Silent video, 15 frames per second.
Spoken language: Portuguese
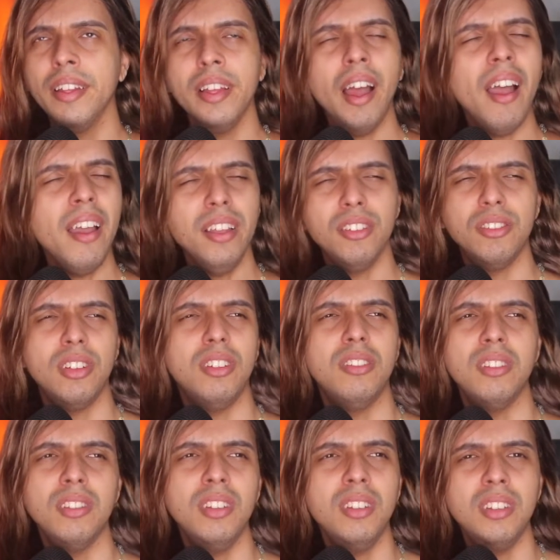Ai,
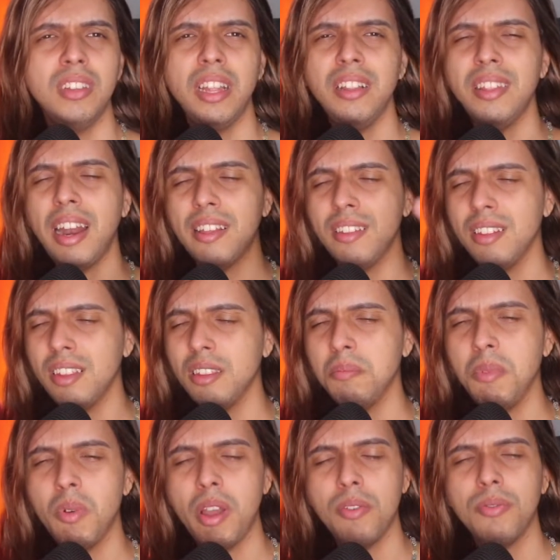gente, tem 300
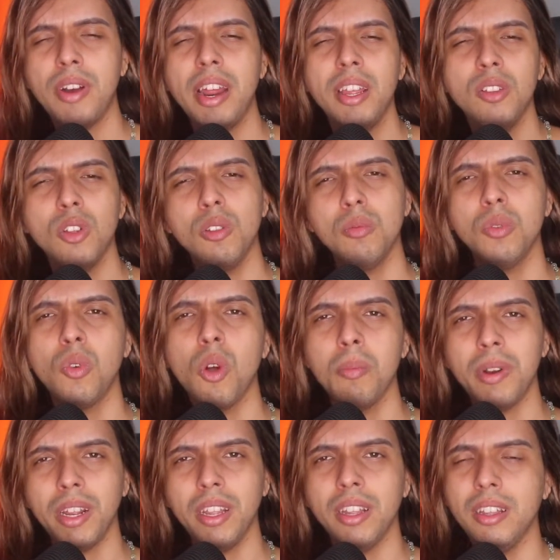mil airfry e todo mundo
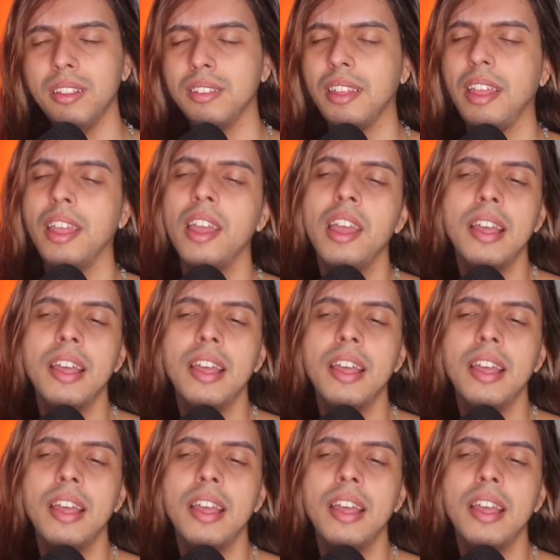compra o que quiser.